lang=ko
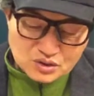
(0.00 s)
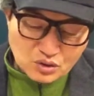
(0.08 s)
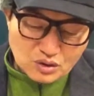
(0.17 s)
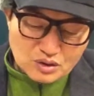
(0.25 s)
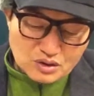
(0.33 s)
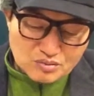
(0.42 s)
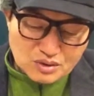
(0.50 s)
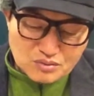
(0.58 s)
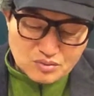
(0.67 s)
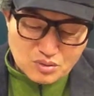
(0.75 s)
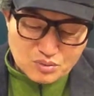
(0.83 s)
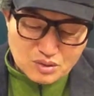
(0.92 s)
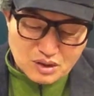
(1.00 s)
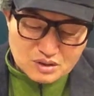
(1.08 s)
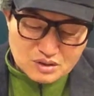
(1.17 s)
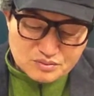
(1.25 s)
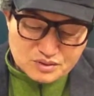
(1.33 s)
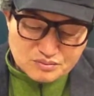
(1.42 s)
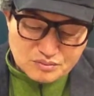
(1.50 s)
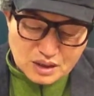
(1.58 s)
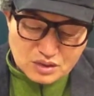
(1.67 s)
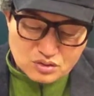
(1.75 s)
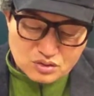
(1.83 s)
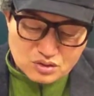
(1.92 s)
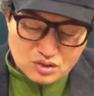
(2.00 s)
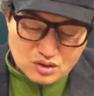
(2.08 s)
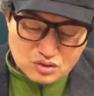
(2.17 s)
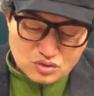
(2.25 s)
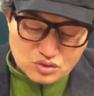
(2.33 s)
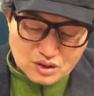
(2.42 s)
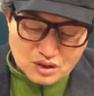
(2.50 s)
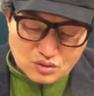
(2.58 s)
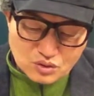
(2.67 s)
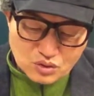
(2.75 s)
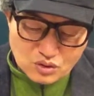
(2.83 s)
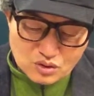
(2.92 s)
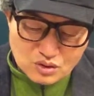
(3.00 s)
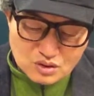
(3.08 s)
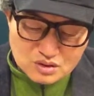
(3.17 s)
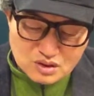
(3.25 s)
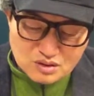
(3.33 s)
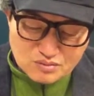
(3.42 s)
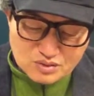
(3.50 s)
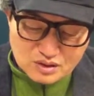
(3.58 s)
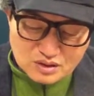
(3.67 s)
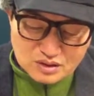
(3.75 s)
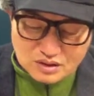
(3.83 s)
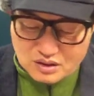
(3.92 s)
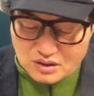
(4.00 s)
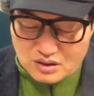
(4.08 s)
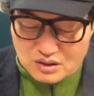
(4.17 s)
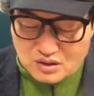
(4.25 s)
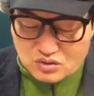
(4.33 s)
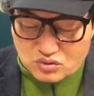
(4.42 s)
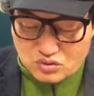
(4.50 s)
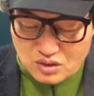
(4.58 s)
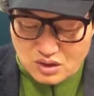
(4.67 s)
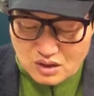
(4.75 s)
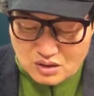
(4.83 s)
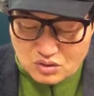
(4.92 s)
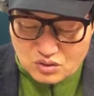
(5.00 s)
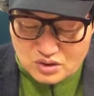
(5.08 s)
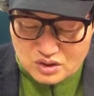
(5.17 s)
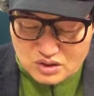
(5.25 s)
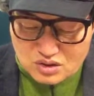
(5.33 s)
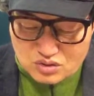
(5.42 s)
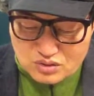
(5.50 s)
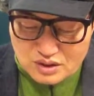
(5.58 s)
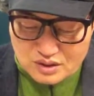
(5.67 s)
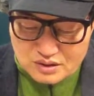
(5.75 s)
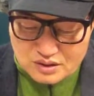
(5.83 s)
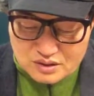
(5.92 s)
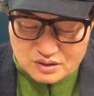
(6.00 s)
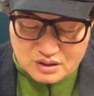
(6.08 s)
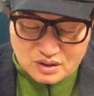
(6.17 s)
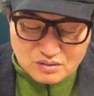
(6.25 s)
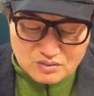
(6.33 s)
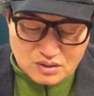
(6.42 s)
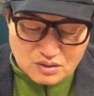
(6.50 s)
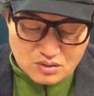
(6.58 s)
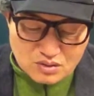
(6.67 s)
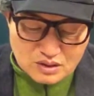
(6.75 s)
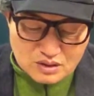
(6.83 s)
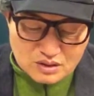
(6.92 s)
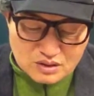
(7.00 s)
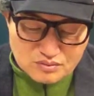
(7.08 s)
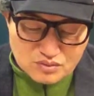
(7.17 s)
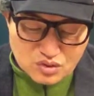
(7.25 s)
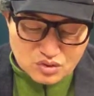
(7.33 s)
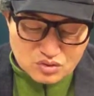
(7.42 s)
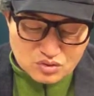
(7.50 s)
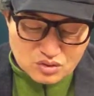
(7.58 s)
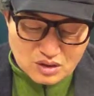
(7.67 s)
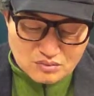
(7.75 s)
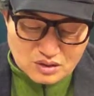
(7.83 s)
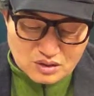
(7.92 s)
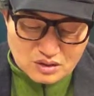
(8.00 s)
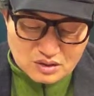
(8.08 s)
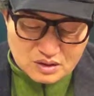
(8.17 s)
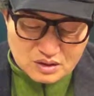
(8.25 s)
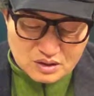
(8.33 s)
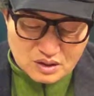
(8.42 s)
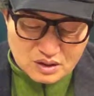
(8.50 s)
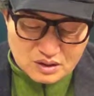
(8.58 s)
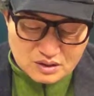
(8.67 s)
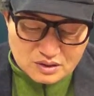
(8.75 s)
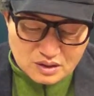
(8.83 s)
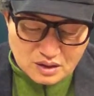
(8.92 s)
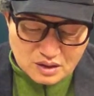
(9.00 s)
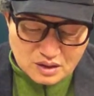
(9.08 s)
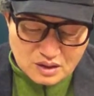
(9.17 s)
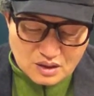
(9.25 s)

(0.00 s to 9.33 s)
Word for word: 요 임금의 몸가짐은 매우 정중하고 어질며 우아하고 신중하여 사람들로 하여금 온유함을 느끼게 하였다.